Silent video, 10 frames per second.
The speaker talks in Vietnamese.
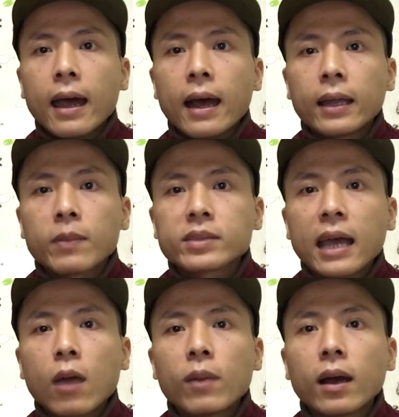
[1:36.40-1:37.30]
à, làm
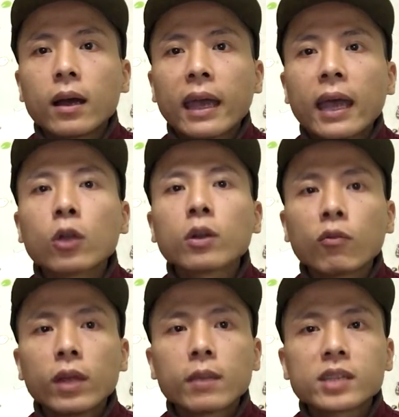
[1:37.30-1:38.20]
sao mà nghe nó đọc
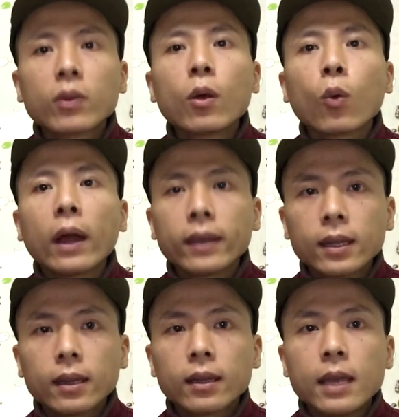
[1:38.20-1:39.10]
viết làm sao hiệu quả
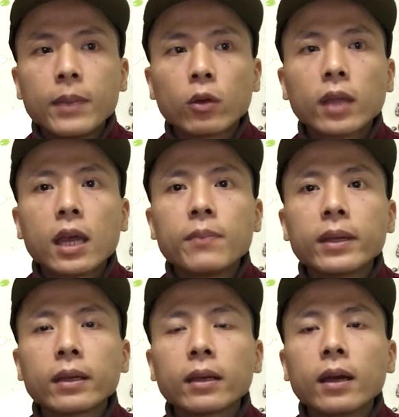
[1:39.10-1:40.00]
nhất để mình có thể
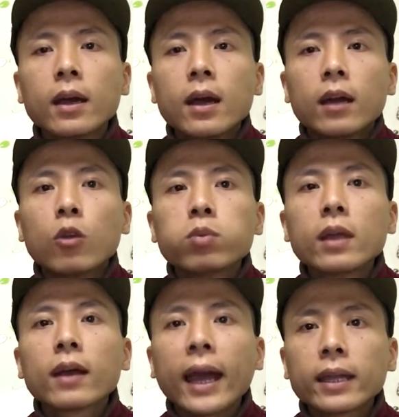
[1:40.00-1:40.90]
mình dùng
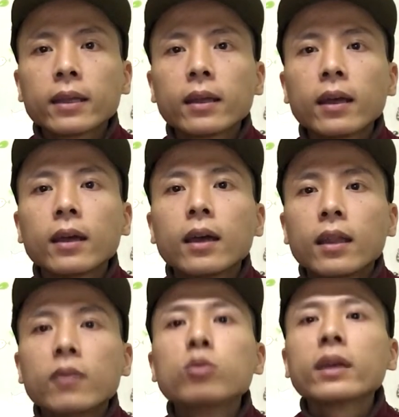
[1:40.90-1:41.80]
tiếng Anh
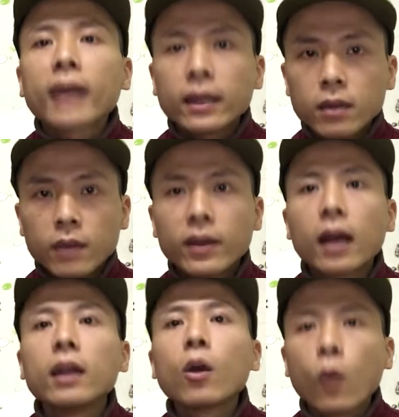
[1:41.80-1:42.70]
dùng tiếng Anh được với cả
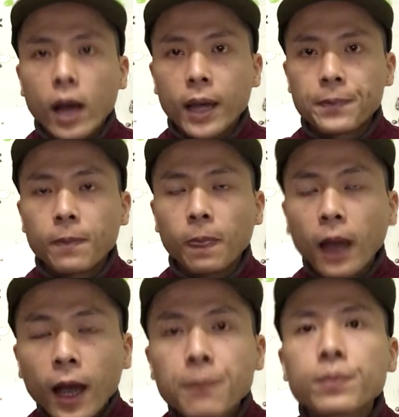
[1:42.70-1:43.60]
người nước ngoài
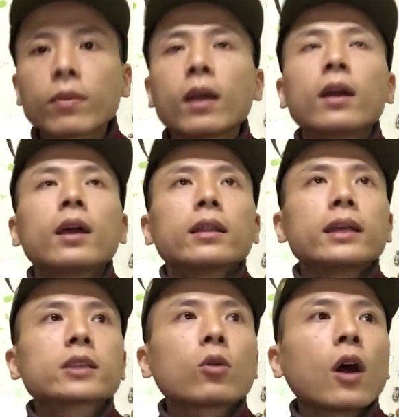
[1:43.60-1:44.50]
đấy
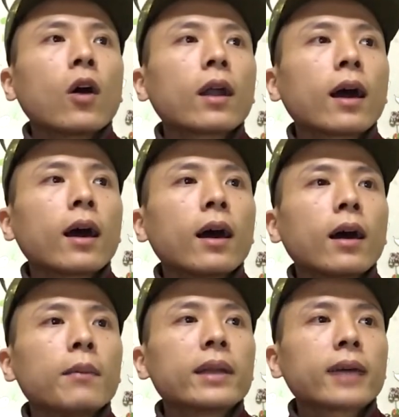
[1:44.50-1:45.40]
thì sau đó
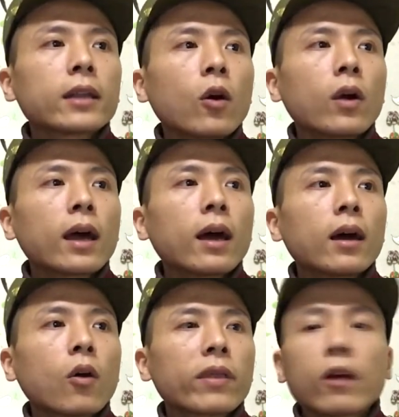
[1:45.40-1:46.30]
là bên cạnh đó
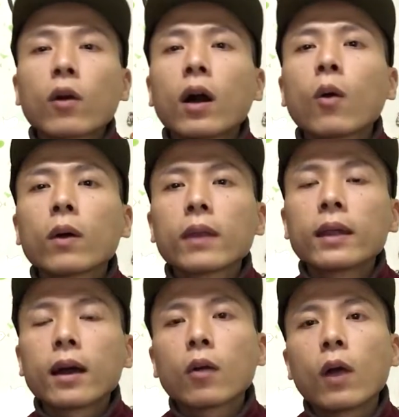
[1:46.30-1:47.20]
là có sách khóa học
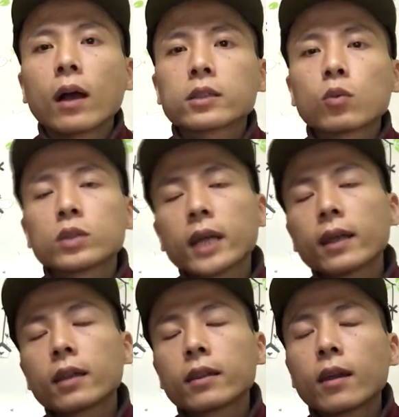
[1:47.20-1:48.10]
đây là khoảng trong sách
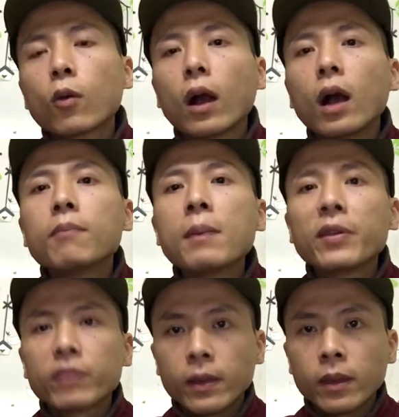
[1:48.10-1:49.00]
này tiếp khoảng hơn
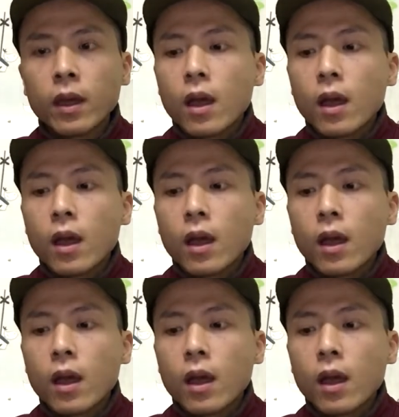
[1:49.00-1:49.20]
30 phần